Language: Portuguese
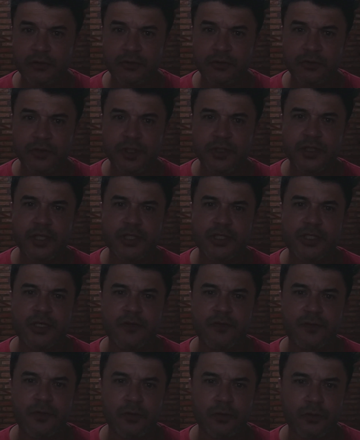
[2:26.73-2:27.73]
do
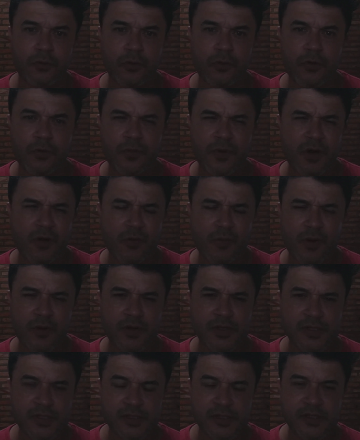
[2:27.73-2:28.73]
detetive YouTube, alguma
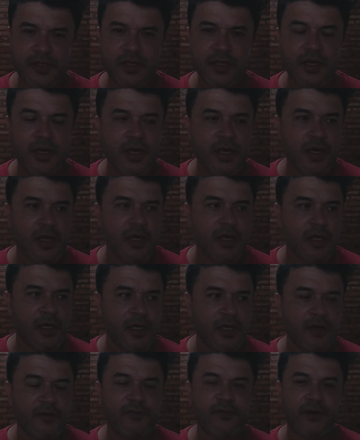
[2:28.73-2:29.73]
coisa assim.
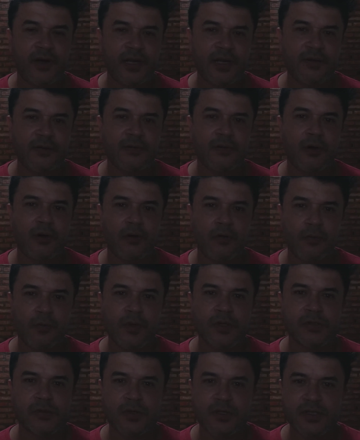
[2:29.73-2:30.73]
Ele fala
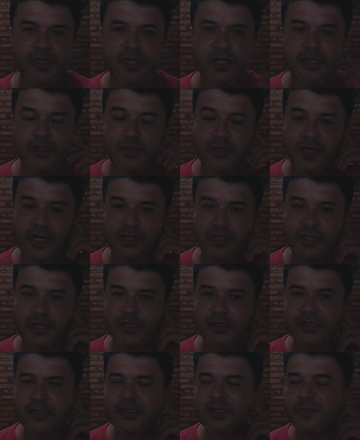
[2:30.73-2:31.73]
algumas coisas relacionadas a
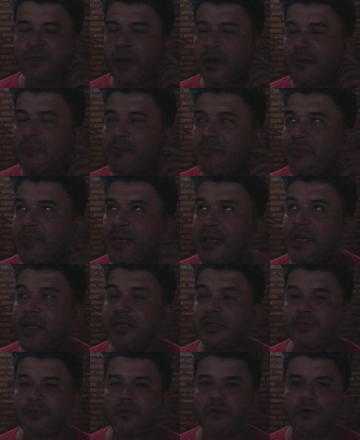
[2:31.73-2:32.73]
isso. Espero
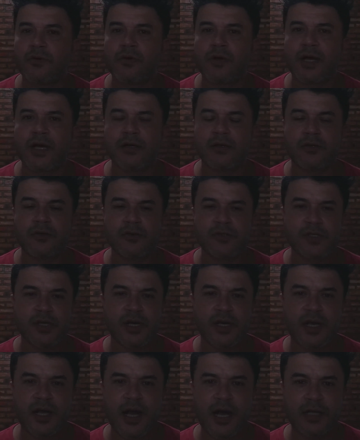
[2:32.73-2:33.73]
mesmo que o, que o
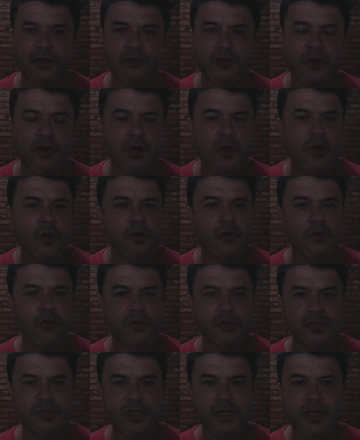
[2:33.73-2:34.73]
Zangado
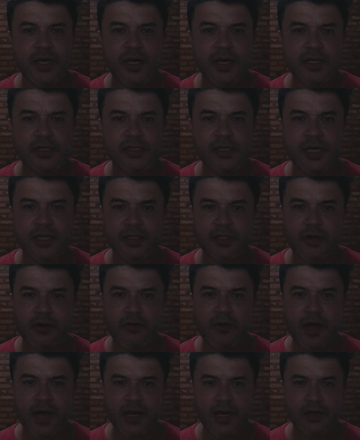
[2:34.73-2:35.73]
consiga resgatar
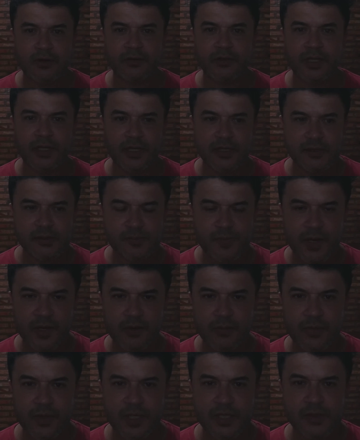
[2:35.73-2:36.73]
o canal dele.
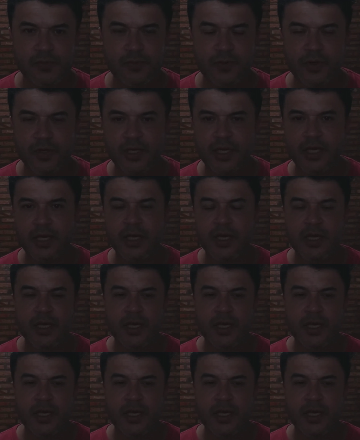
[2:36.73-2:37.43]
Espero mesmo, porque